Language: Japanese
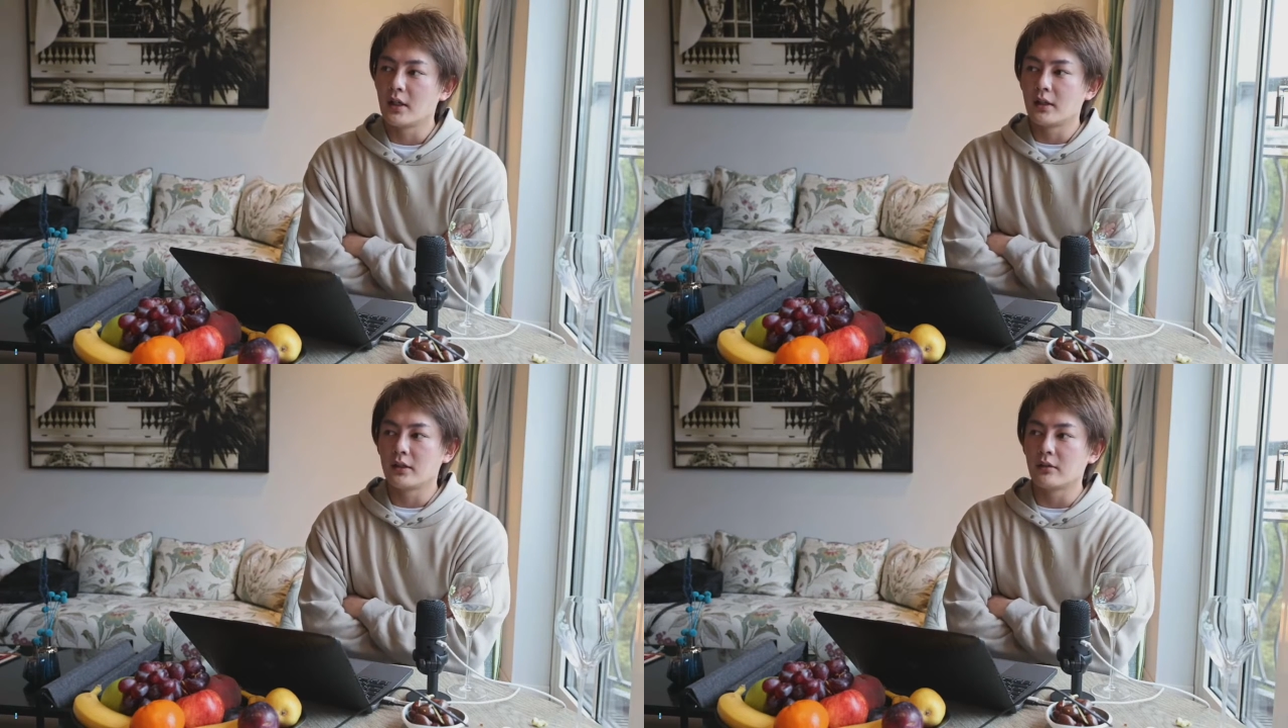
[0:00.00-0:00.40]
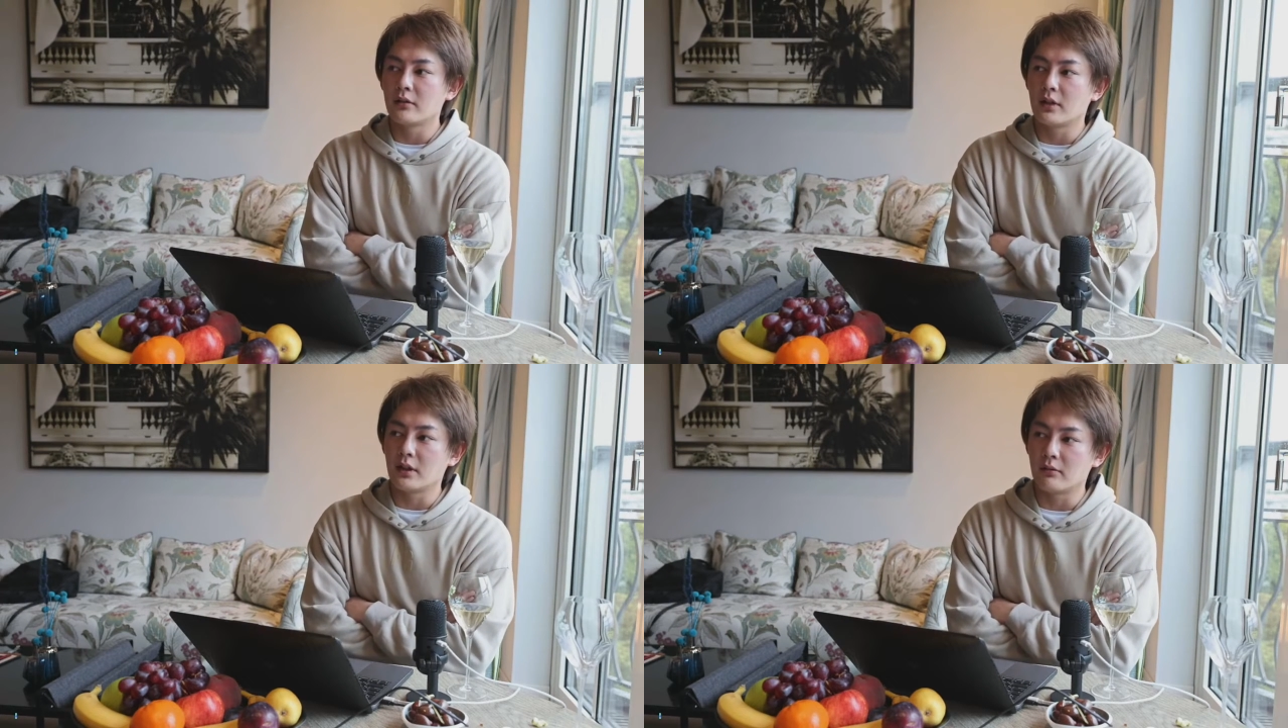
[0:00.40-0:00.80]
日
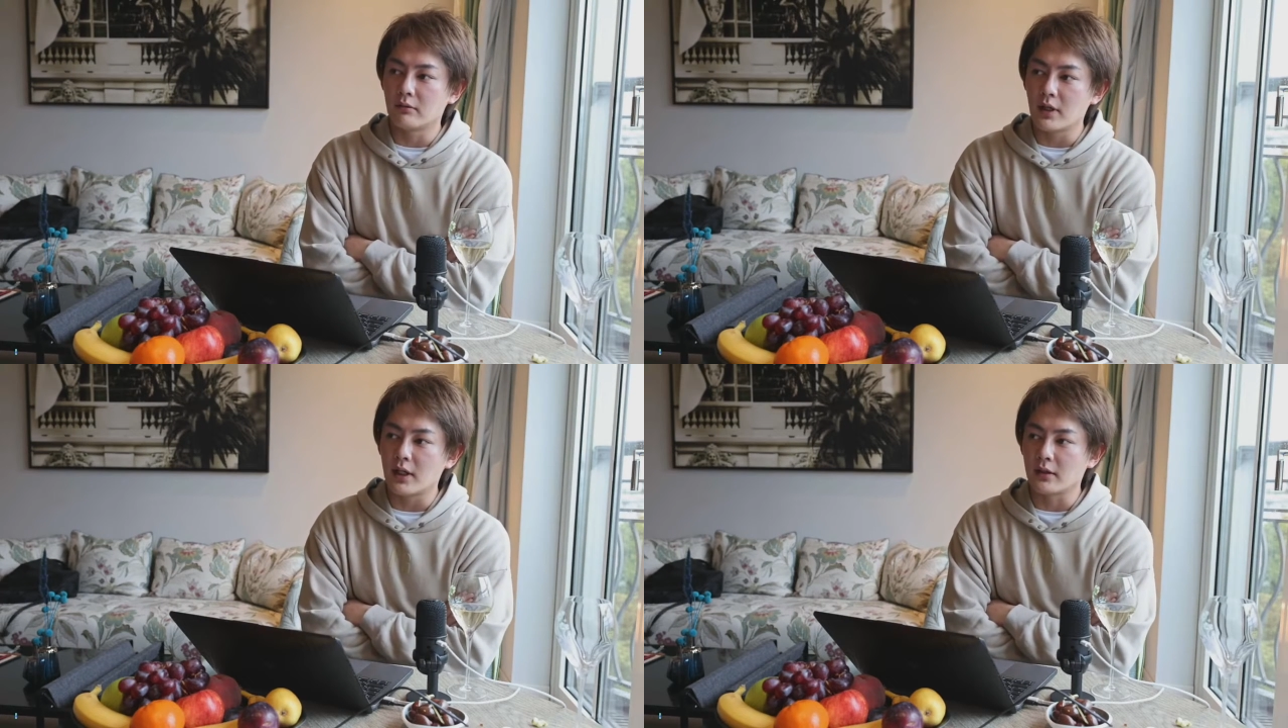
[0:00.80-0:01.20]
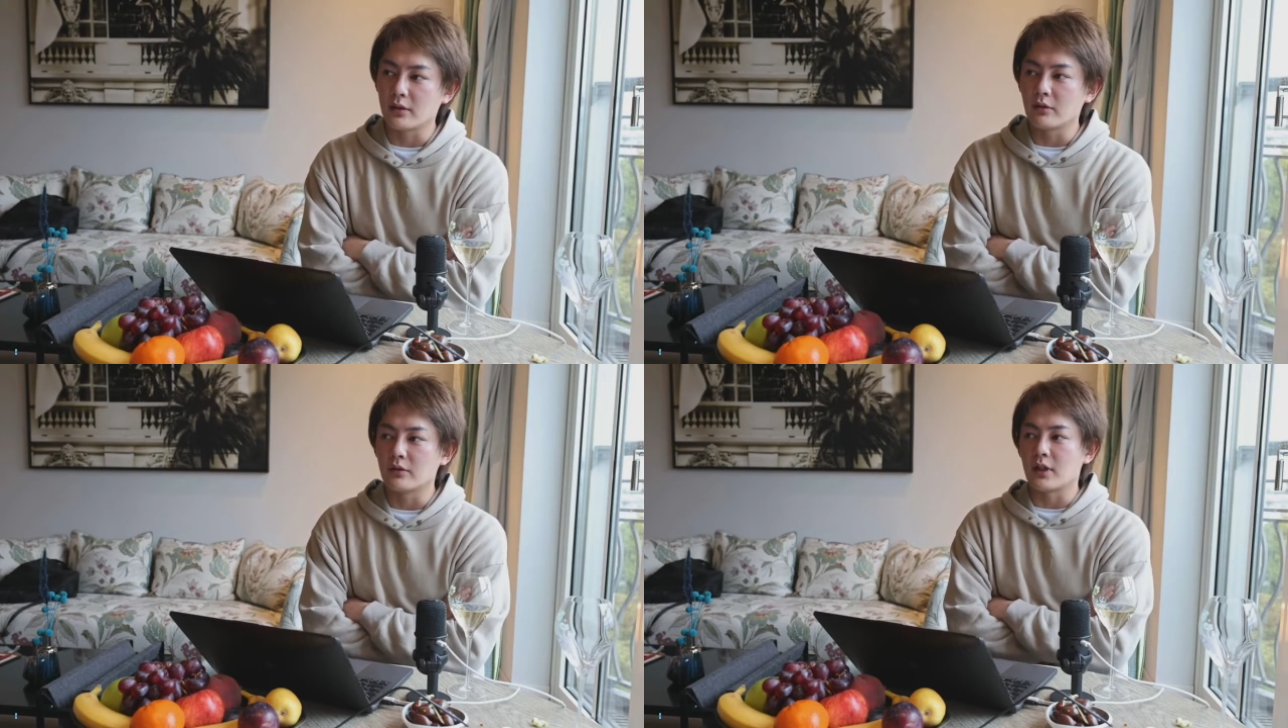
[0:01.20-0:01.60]
本は
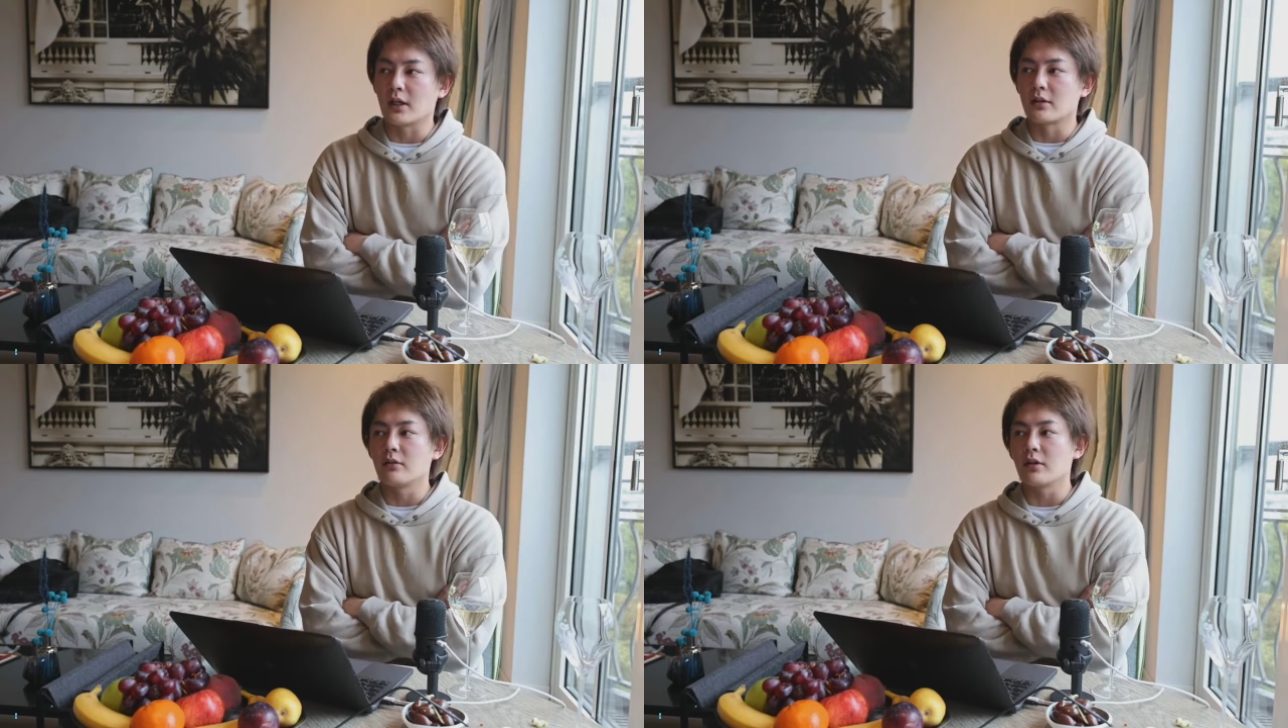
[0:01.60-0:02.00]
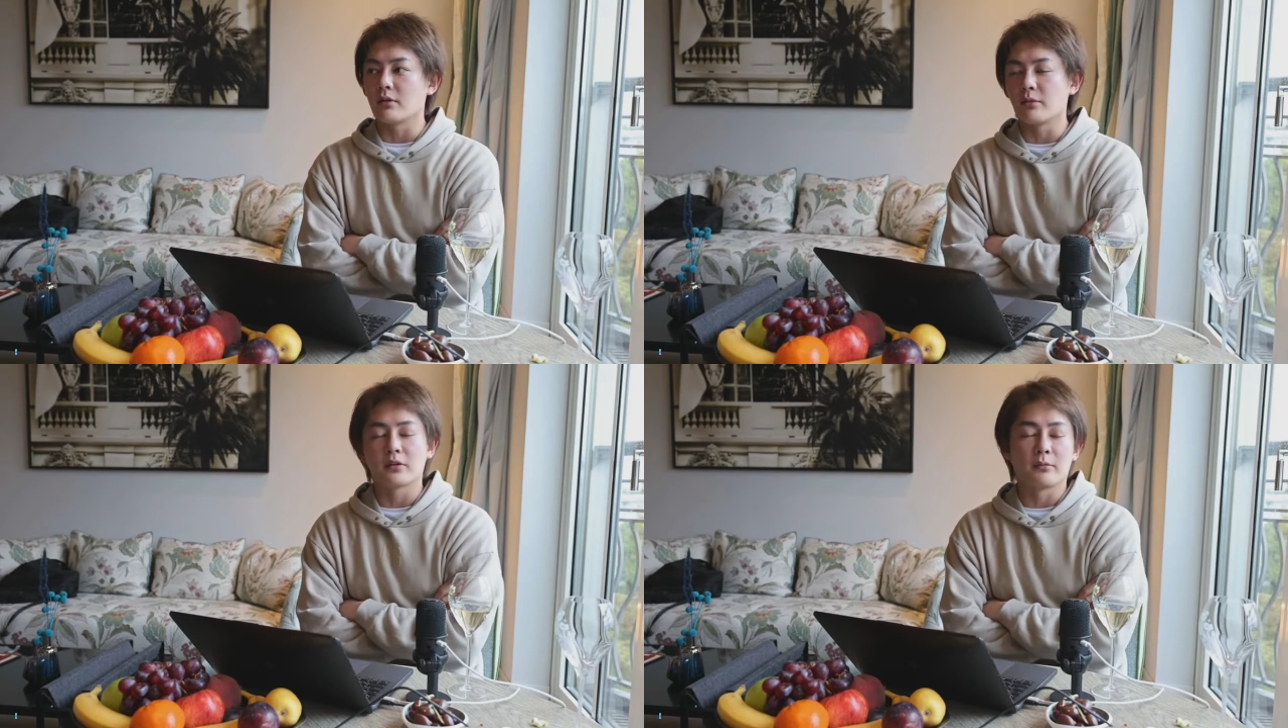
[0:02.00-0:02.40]
日本の格闘技
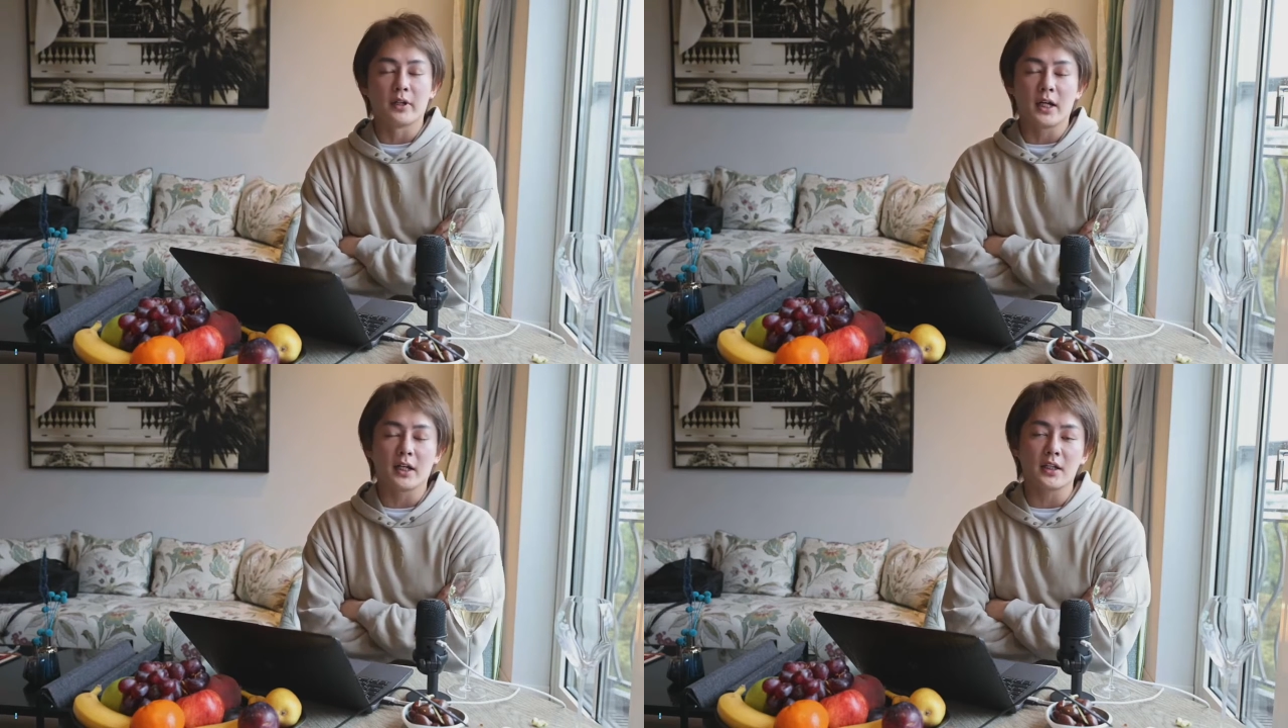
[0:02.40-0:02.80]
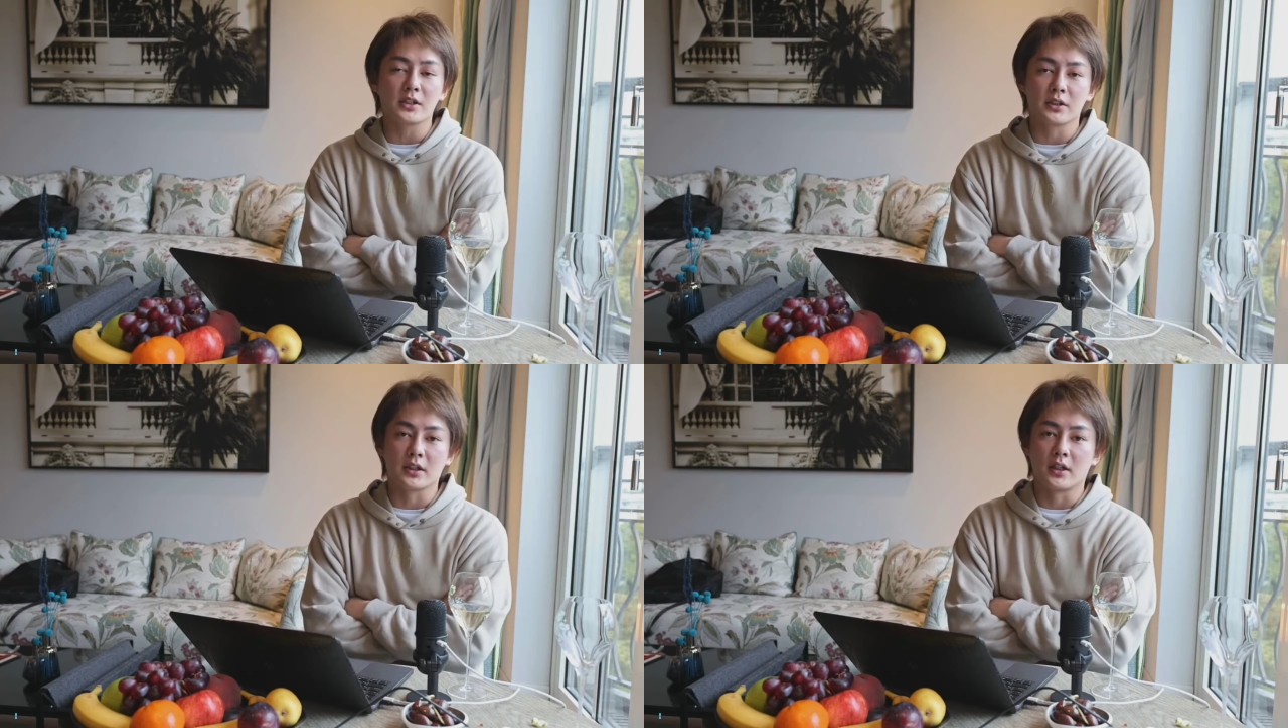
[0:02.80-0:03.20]
をもっと盛り上げた
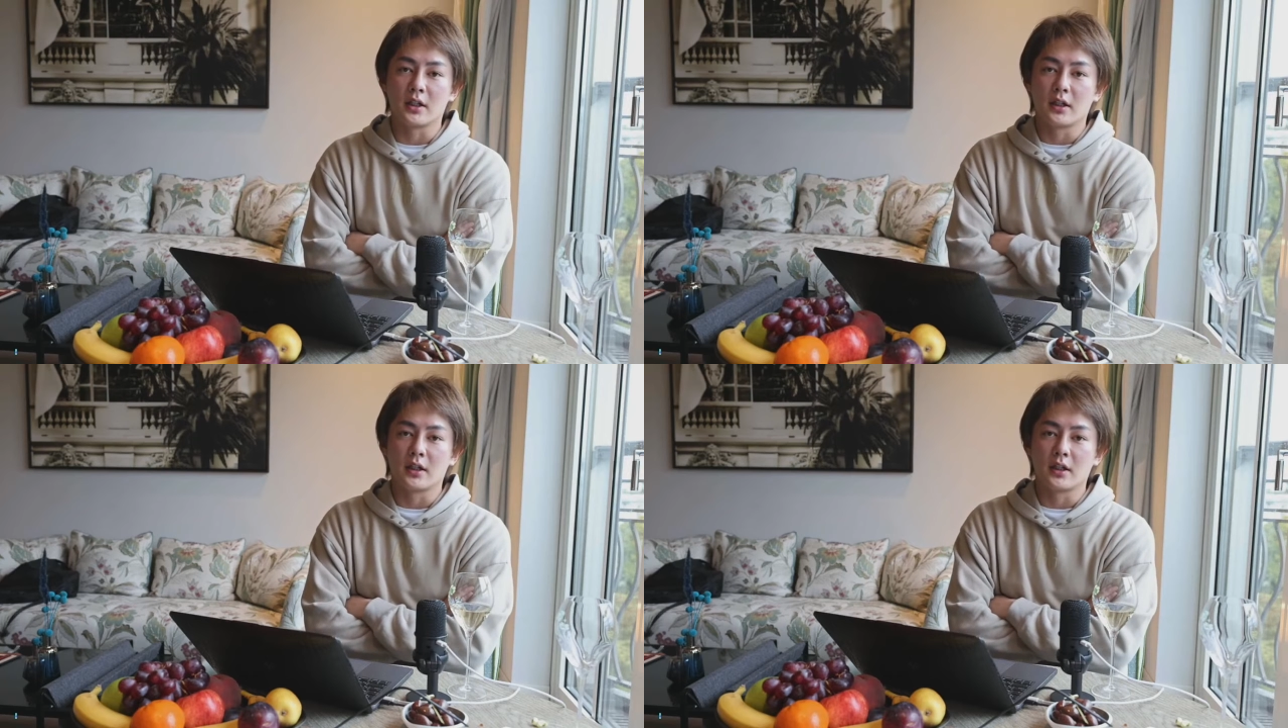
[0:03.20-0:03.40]
いし、